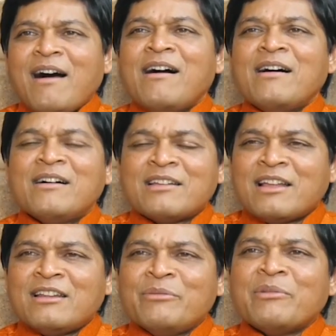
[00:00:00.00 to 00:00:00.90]
ఆ
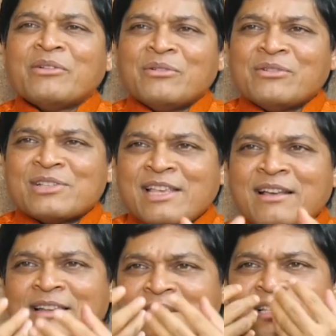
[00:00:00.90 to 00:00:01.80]
ఆహారాన్ని మనం
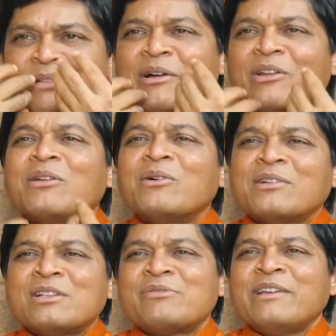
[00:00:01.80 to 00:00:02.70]
సేకరించి
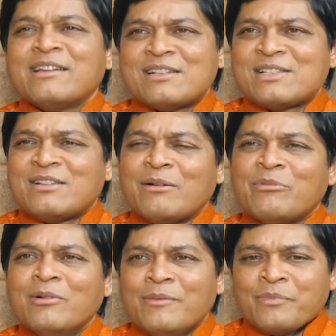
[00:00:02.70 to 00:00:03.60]
మనలోకి
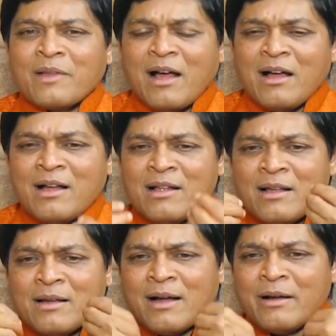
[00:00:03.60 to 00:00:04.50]
స్వీకరిస్తున్నాము
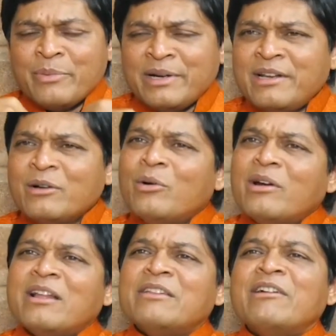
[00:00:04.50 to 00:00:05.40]
ఆ బిడ్డకు
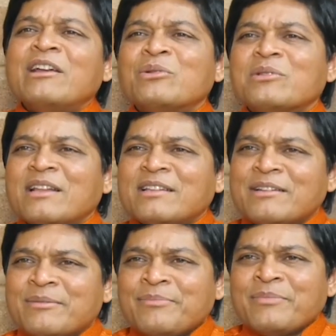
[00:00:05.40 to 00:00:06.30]
కూడా అది వెళ్తుంది అది
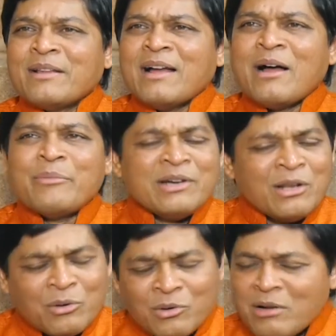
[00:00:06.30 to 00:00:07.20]
ఆ
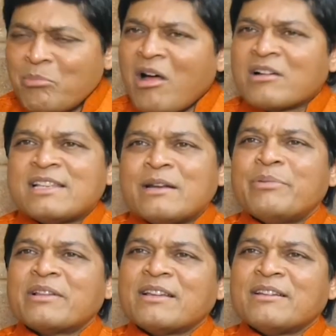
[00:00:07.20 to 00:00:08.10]
బిడ్డలో కూడా బ్లాక్స్
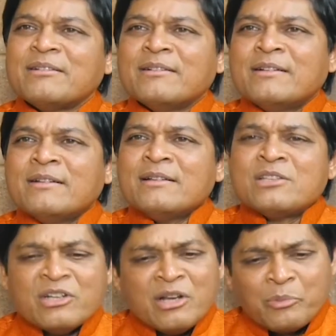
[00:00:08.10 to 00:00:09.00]
ఏర్పడతాయి
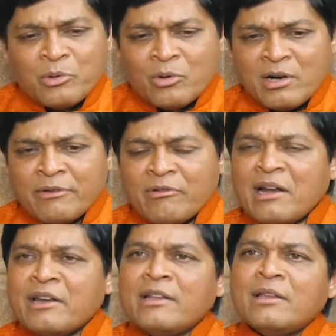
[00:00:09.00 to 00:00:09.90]
చిన్నప్పుడు కూడా
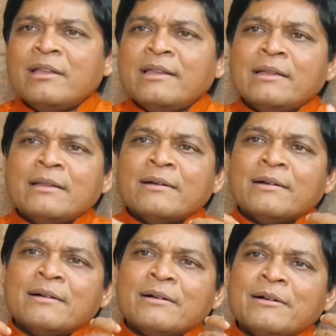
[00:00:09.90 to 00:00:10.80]
వాడిని
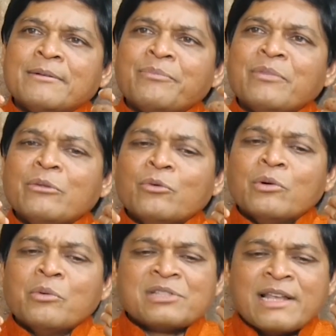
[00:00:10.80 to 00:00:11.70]

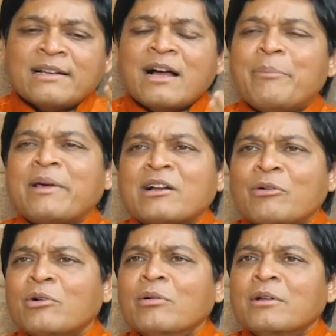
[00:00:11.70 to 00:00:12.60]
నువ్వు సరిగ్గా
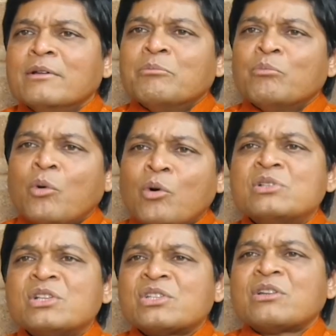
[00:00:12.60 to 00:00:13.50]
పెరగవు
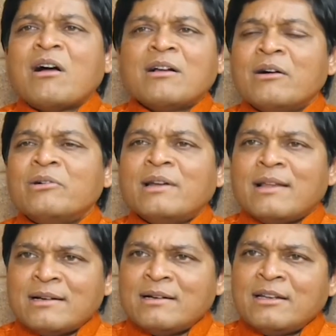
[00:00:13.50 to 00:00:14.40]
బోన్స్ స్ట్రాంగ్గా
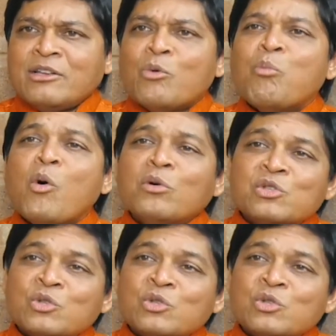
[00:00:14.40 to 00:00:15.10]
ఉండాలంటే నీకు బోన్